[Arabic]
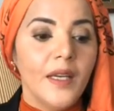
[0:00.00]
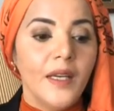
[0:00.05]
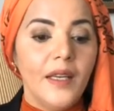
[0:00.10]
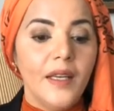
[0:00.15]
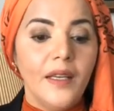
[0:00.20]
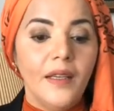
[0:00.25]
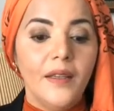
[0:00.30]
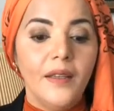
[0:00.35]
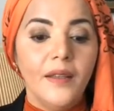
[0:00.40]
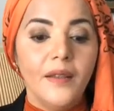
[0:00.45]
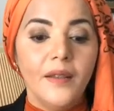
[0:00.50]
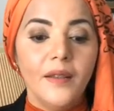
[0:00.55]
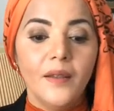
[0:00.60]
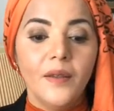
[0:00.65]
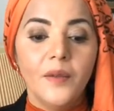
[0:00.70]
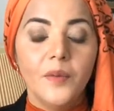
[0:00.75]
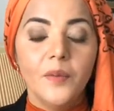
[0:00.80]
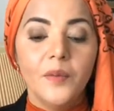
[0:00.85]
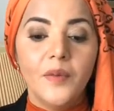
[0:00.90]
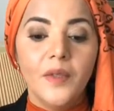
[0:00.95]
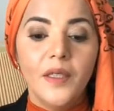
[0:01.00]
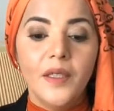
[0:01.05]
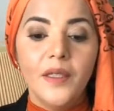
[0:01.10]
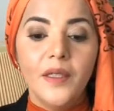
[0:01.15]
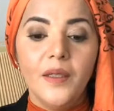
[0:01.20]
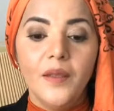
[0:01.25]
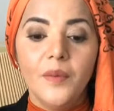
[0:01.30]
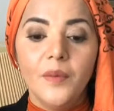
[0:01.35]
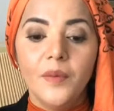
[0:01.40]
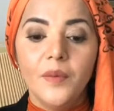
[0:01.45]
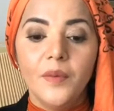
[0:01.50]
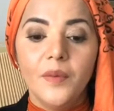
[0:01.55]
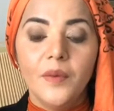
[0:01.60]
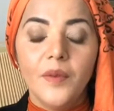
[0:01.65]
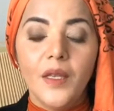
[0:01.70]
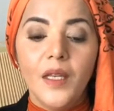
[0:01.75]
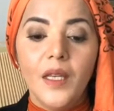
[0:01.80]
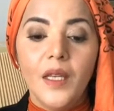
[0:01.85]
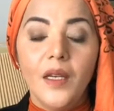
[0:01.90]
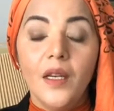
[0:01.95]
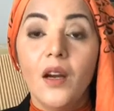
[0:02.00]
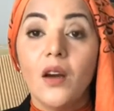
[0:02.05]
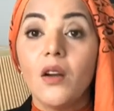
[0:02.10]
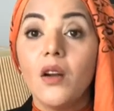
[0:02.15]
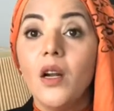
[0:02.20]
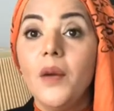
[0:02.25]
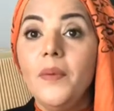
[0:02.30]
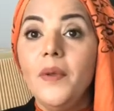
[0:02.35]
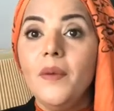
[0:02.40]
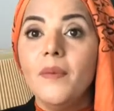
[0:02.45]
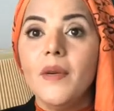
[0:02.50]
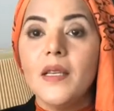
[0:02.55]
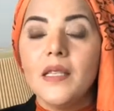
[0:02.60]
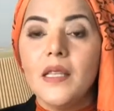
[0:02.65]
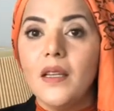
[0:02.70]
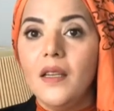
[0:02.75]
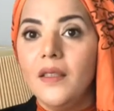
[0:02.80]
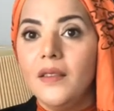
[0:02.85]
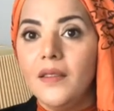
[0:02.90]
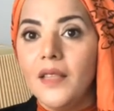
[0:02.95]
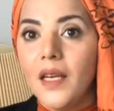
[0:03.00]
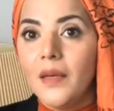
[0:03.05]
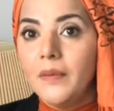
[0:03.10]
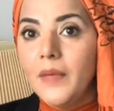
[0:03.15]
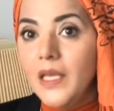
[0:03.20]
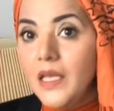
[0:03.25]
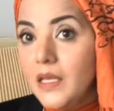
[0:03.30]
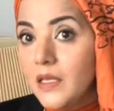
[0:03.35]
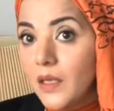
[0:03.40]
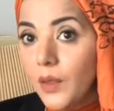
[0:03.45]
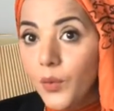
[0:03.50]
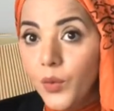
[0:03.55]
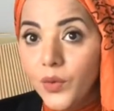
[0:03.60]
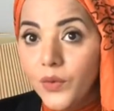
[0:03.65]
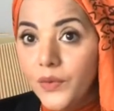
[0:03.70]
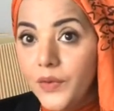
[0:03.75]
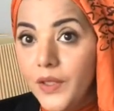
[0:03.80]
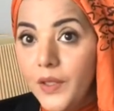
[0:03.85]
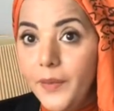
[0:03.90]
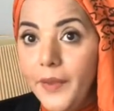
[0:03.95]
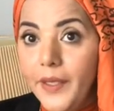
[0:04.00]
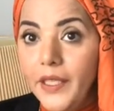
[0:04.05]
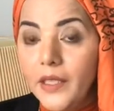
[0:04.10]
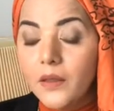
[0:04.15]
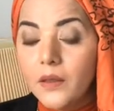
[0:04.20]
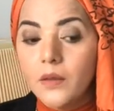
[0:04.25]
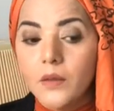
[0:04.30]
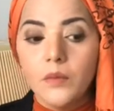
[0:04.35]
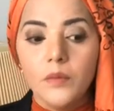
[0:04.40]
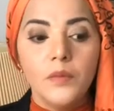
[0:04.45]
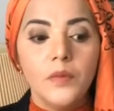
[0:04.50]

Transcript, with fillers: آه، جربي مثلا تعملي صابون في البيت